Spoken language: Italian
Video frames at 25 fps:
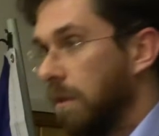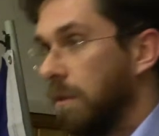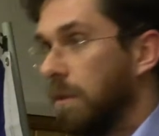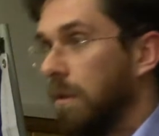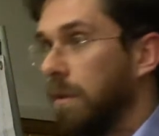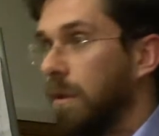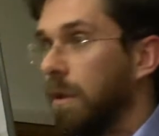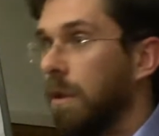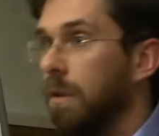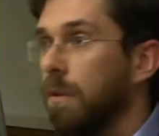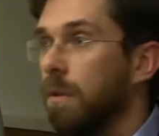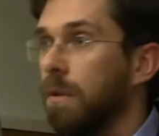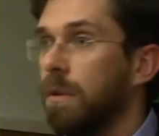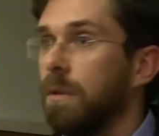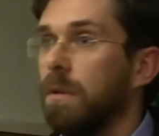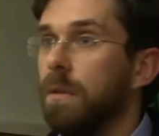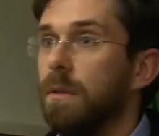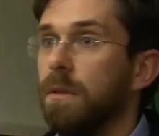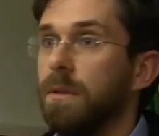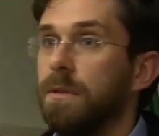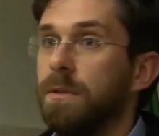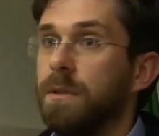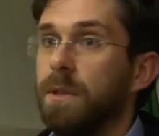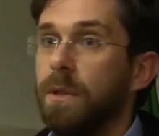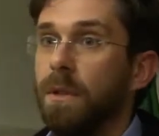dell'organo
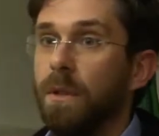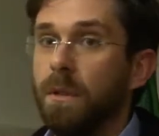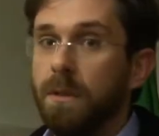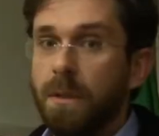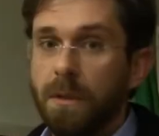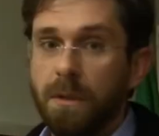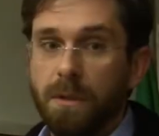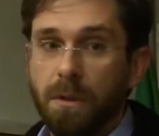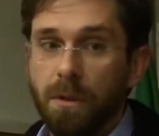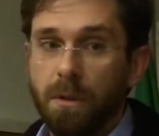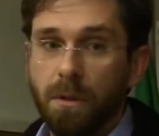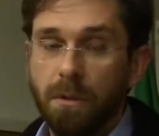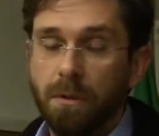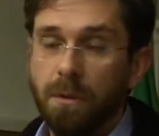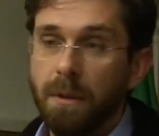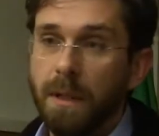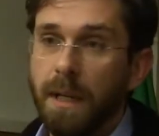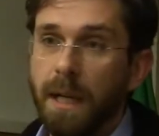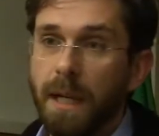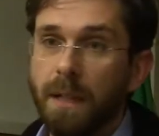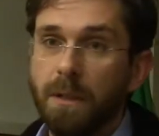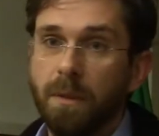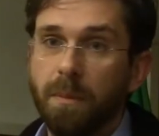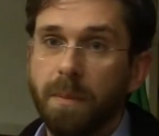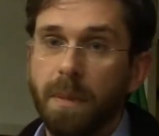sec di secondo
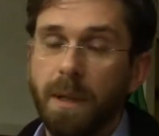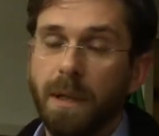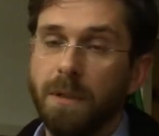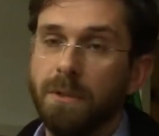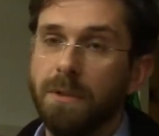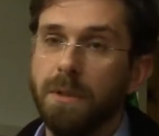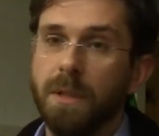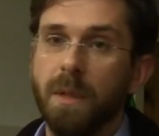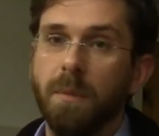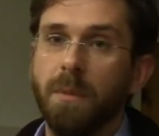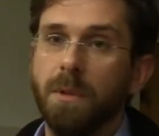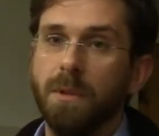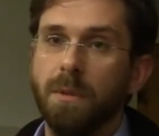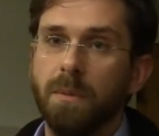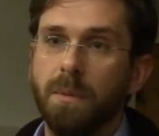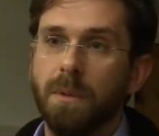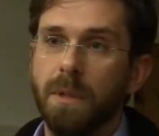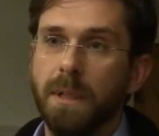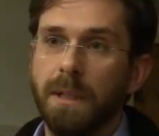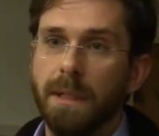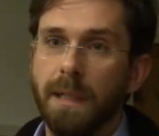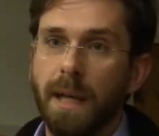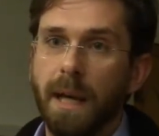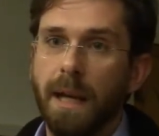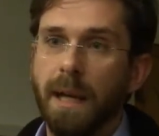grado per la città
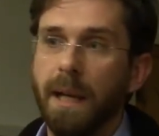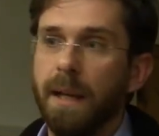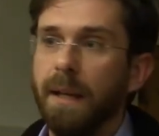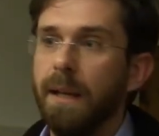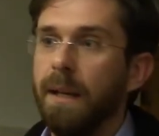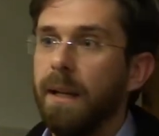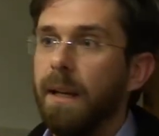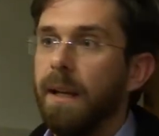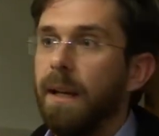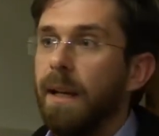metropolitana.